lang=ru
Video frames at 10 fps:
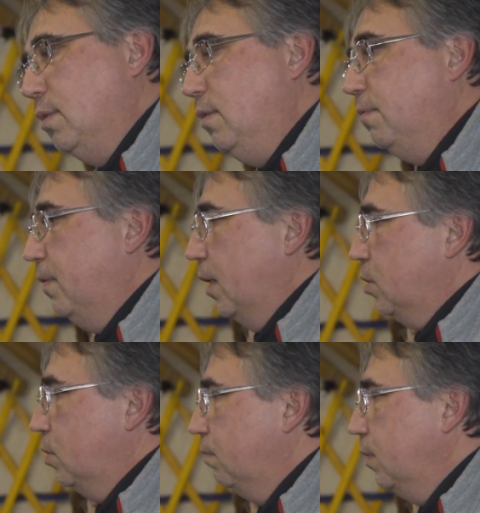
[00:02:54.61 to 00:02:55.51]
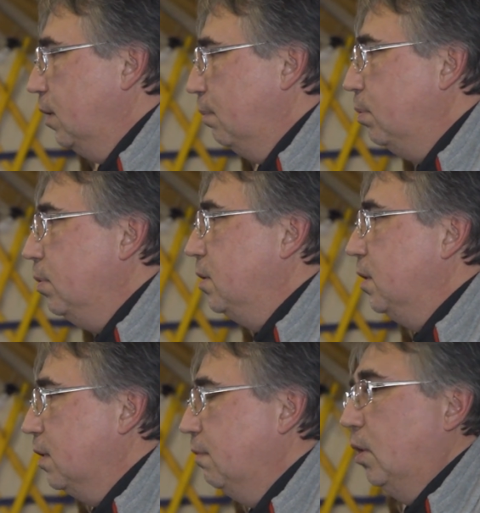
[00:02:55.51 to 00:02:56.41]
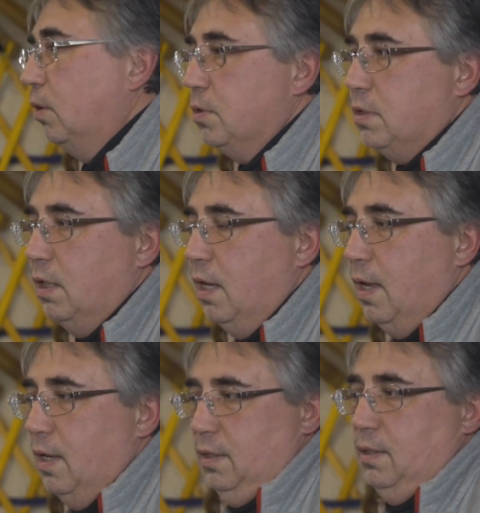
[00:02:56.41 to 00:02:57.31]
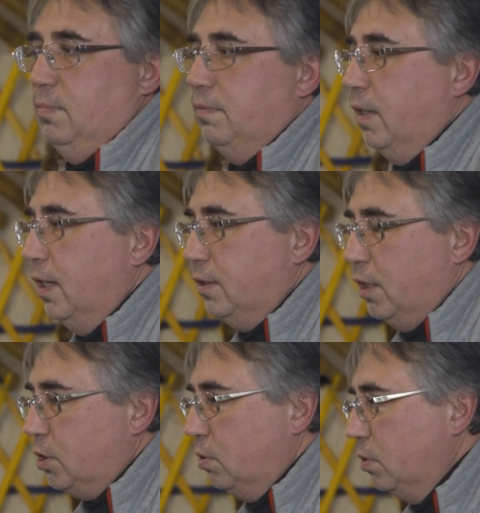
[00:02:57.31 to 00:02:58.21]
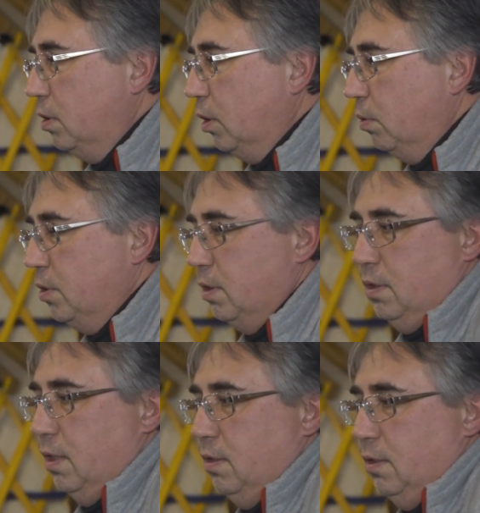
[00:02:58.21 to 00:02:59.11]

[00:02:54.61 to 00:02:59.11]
Не факт, что вы добудете этого лося, и бывает так, что они лося-то и